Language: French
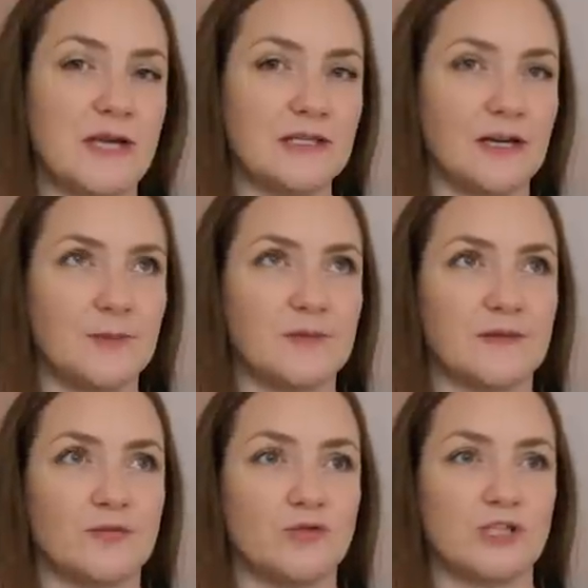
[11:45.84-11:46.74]

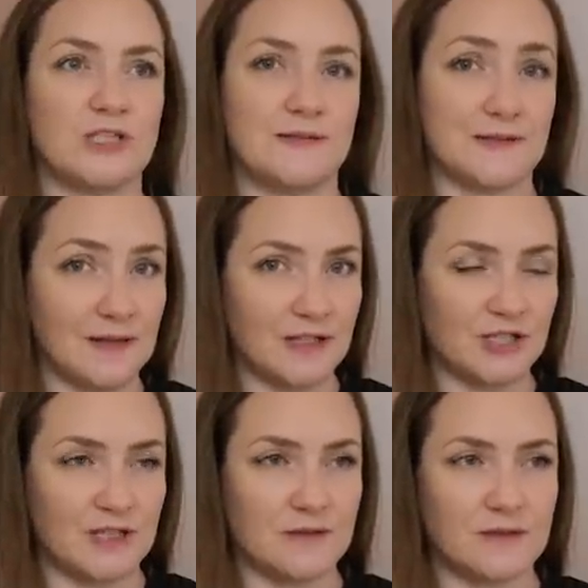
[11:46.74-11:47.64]
reps de chez
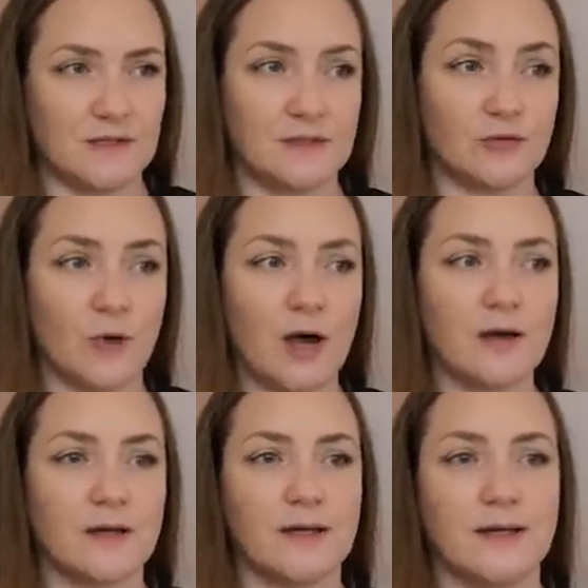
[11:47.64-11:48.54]
Stragier qui est
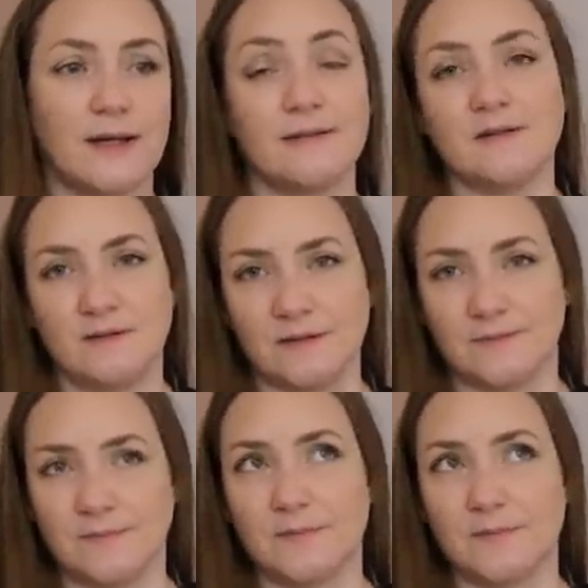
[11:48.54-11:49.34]
noire. Elle a déteint.